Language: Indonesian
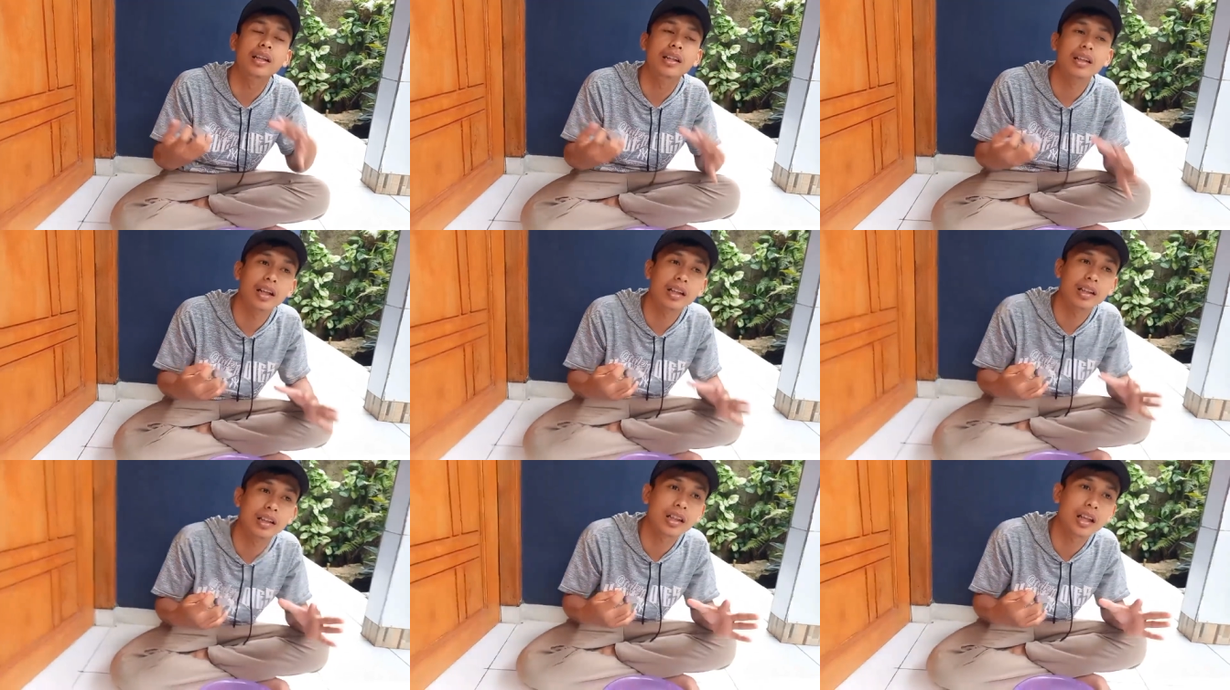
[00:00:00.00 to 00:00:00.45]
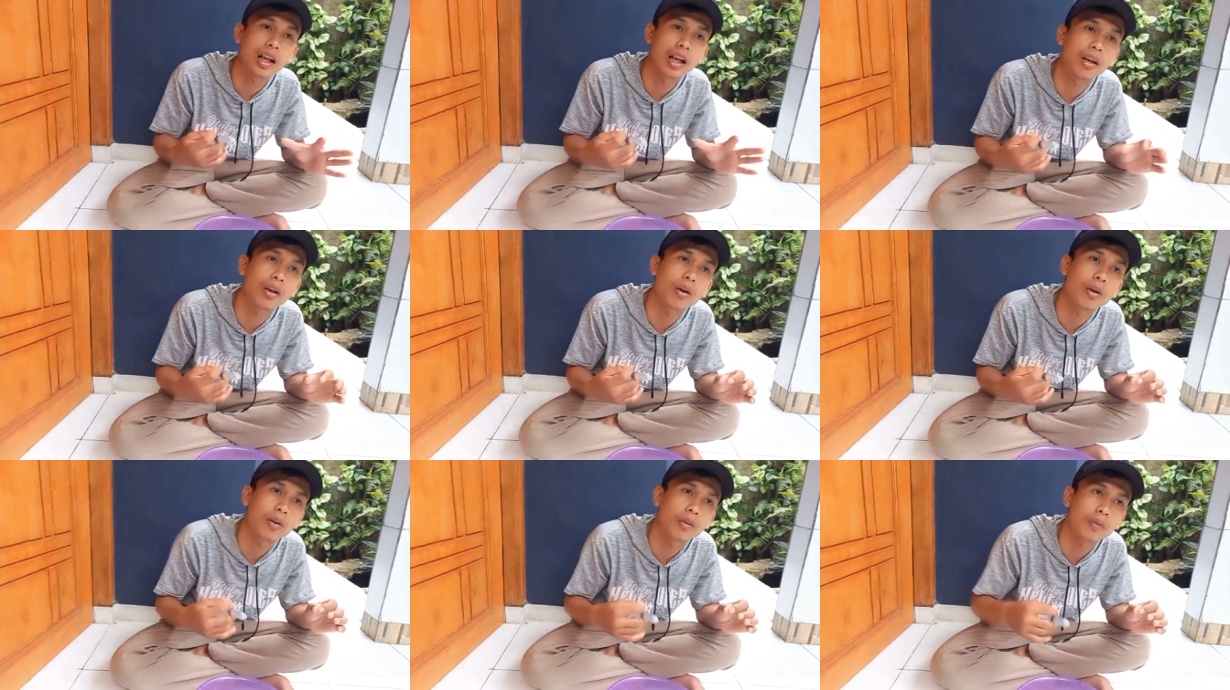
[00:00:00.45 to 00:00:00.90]
nanti
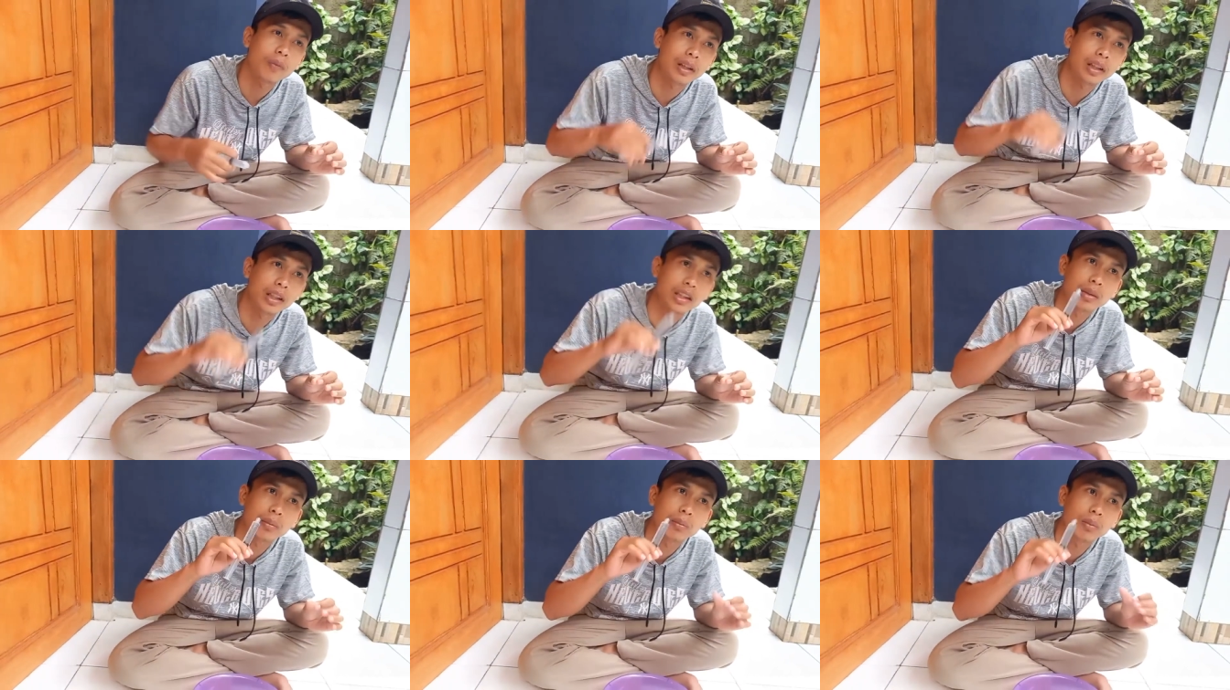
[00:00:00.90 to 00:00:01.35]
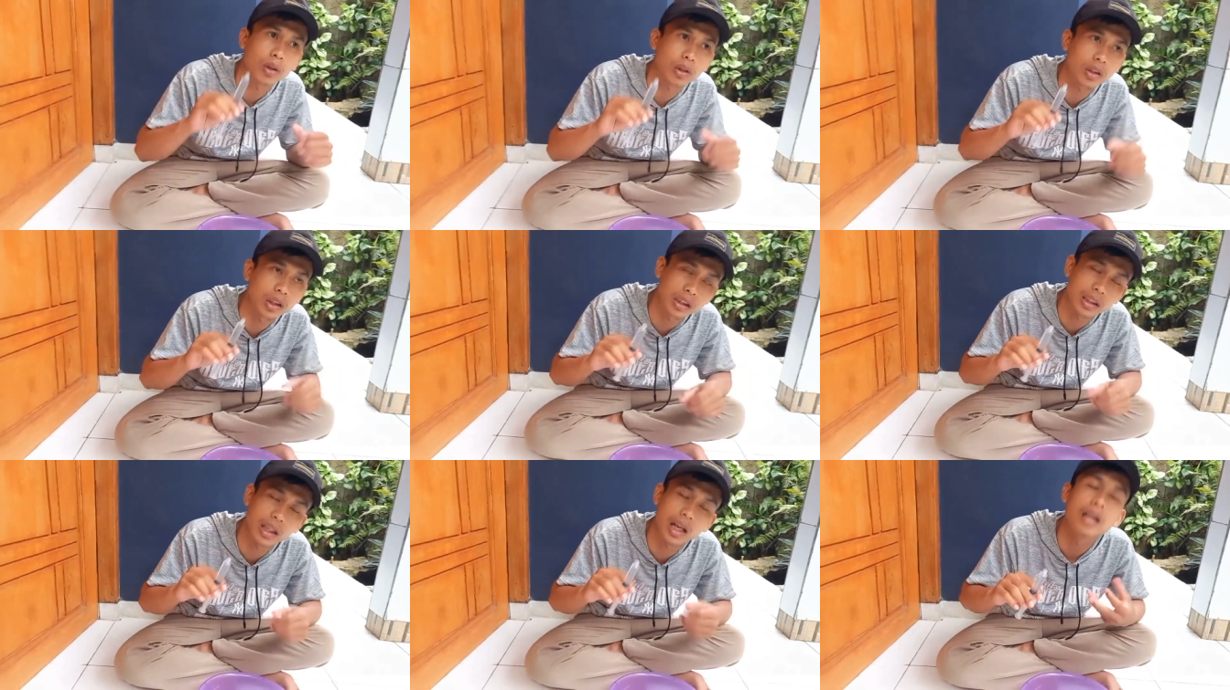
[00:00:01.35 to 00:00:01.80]
kalau pas disemprot
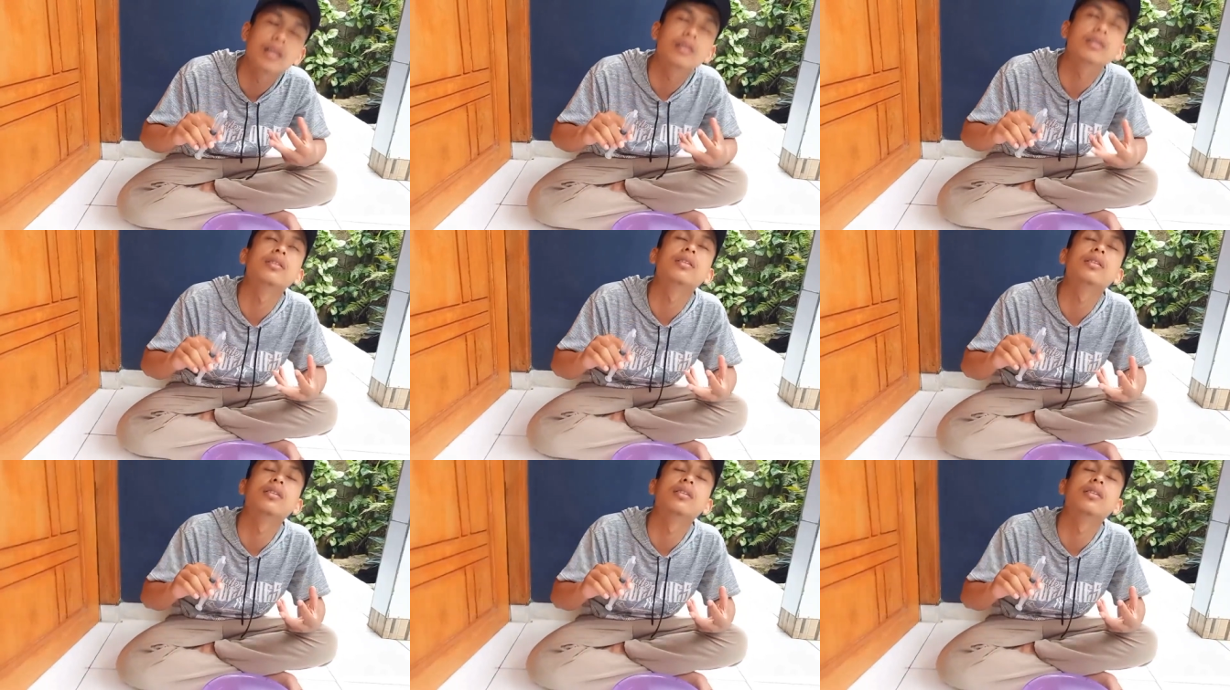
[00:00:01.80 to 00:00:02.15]
kita